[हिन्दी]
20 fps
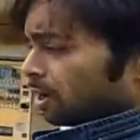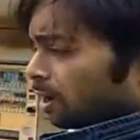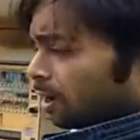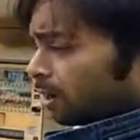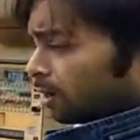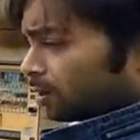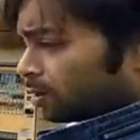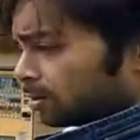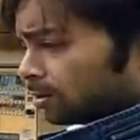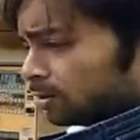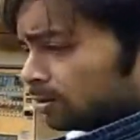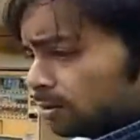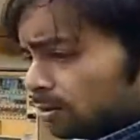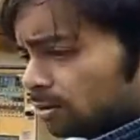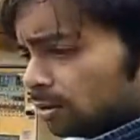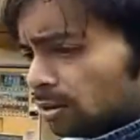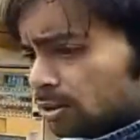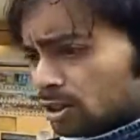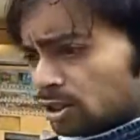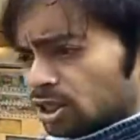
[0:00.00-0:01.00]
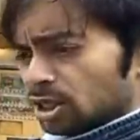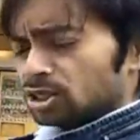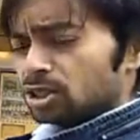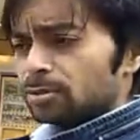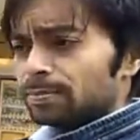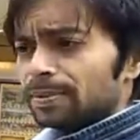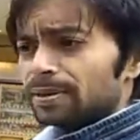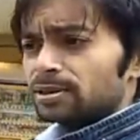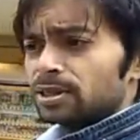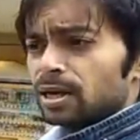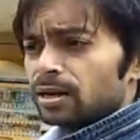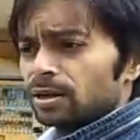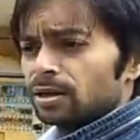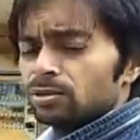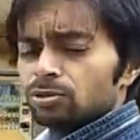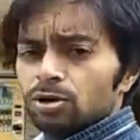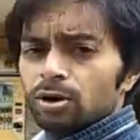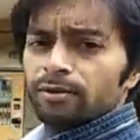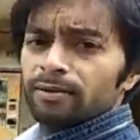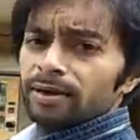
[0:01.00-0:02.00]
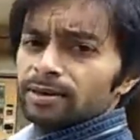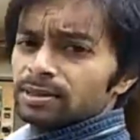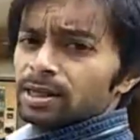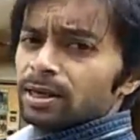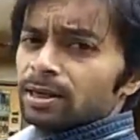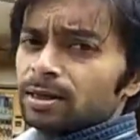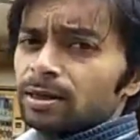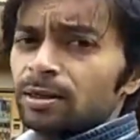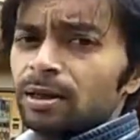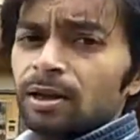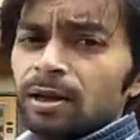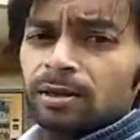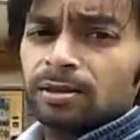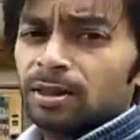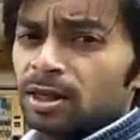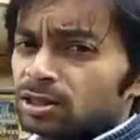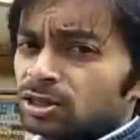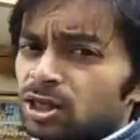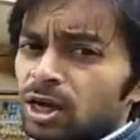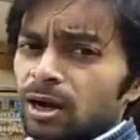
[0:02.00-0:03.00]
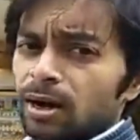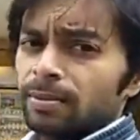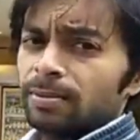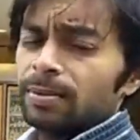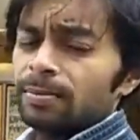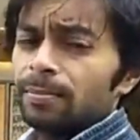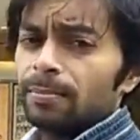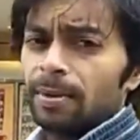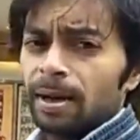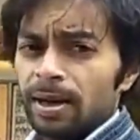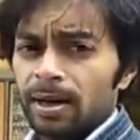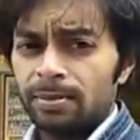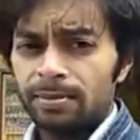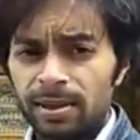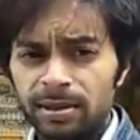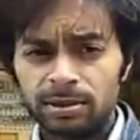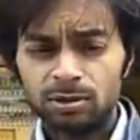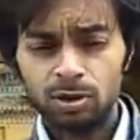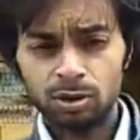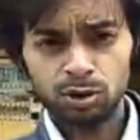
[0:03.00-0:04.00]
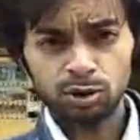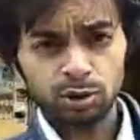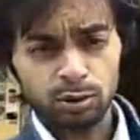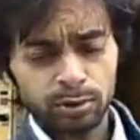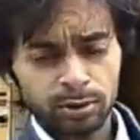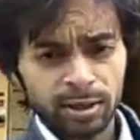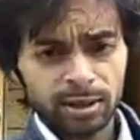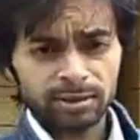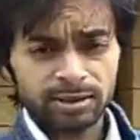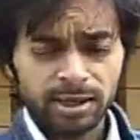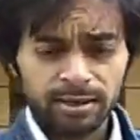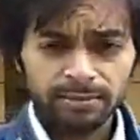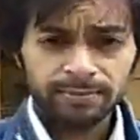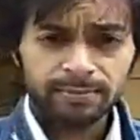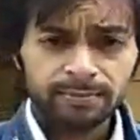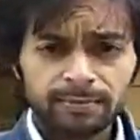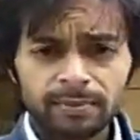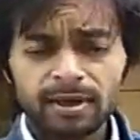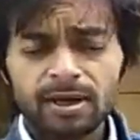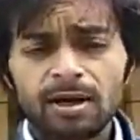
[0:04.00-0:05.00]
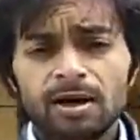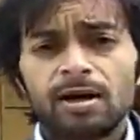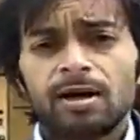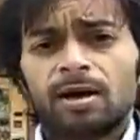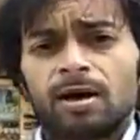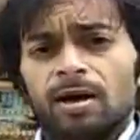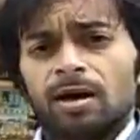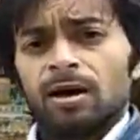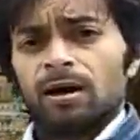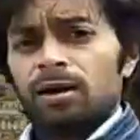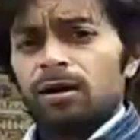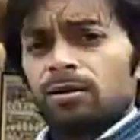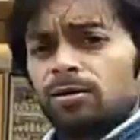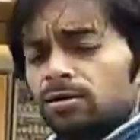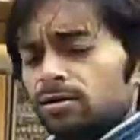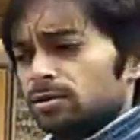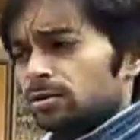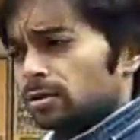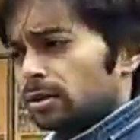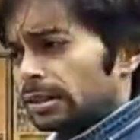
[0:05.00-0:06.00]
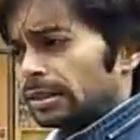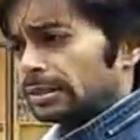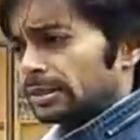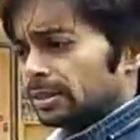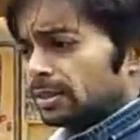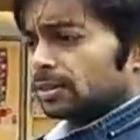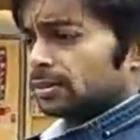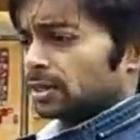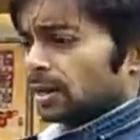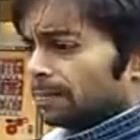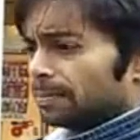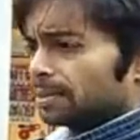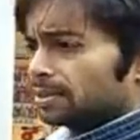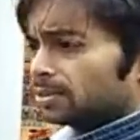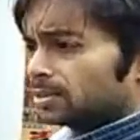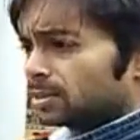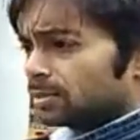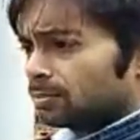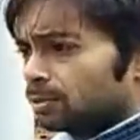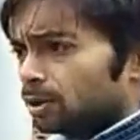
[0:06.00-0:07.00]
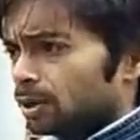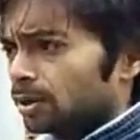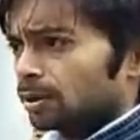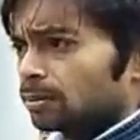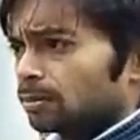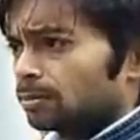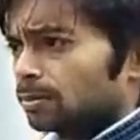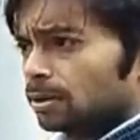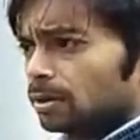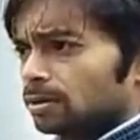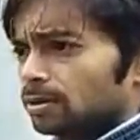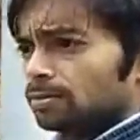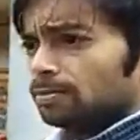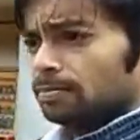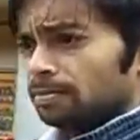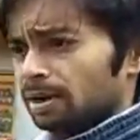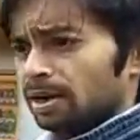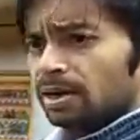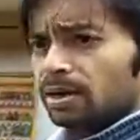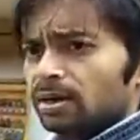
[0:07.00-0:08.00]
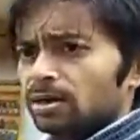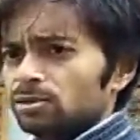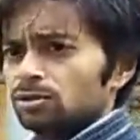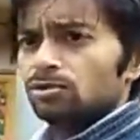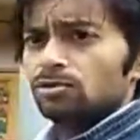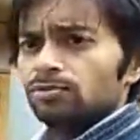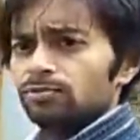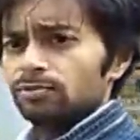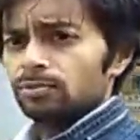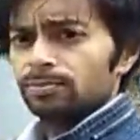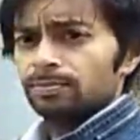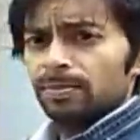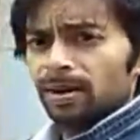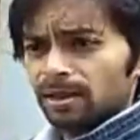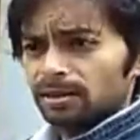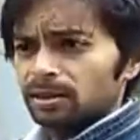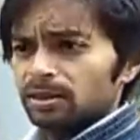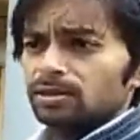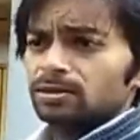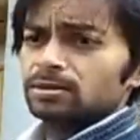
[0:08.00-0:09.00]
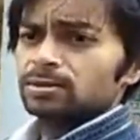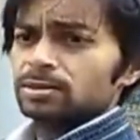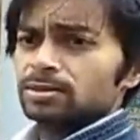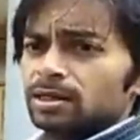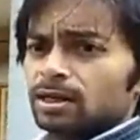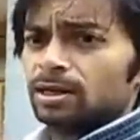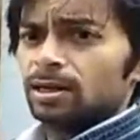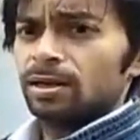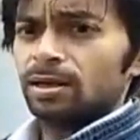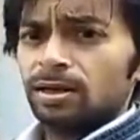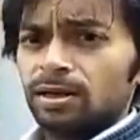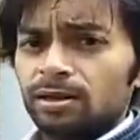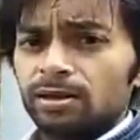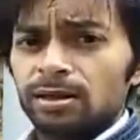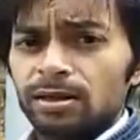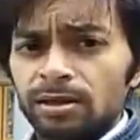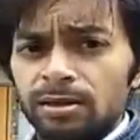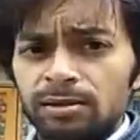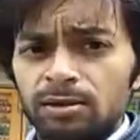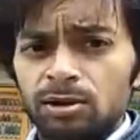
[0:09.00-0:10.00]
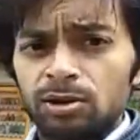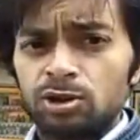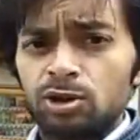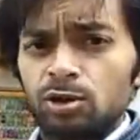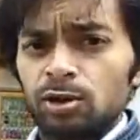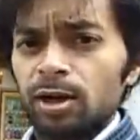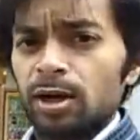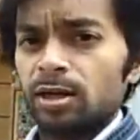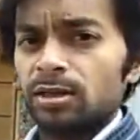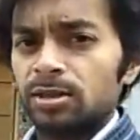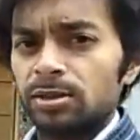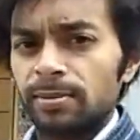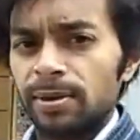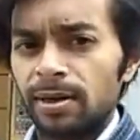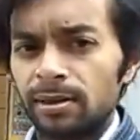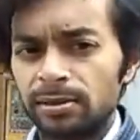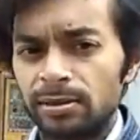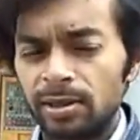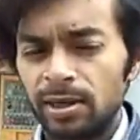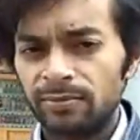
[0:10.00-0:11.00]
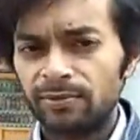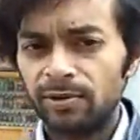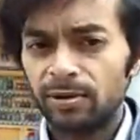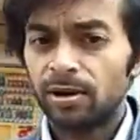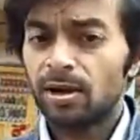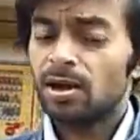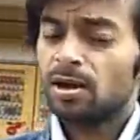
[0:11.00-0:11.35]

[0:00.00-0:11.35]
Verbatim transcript: अगर स्टेशन पर जाएंगे तो आवाज़ आएगी का मायरी मास गोचू कोदासाई अगर किसी जापनीज से बोले मिलेंगे तो वो बात ही इसी से करेंगे कि को निगाशिमास या फिर